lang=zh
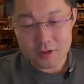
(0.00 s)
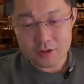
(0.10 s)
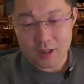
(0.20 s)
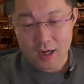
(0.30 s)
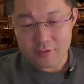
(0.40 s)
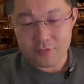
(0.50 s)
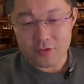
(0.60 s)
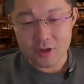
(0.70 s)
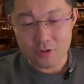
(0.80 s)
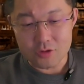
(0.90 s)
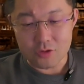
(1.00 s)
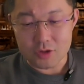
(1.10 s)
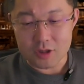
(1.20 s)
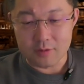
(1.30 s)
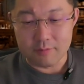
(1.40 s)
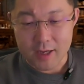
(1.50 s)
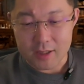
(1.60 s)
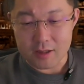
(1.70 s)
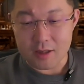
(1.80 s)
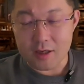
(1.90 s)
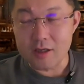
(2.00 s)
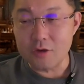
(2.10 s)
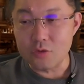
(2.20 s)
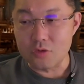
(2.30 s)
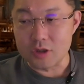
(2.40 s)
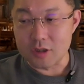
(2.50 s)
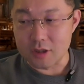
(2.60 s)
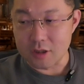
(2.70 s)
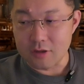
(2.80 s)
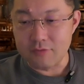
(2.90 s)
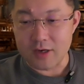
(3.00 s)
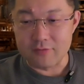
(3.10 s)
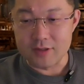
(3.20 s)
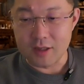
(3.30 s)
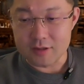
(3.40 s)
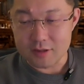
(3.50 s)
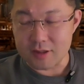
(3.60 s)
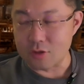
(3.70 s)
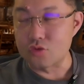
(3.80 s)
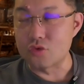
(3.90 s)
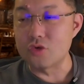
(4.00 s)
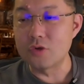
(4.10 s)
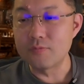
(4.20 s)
就是 iPhone 要求是每一个应用只能访问它自己的数据。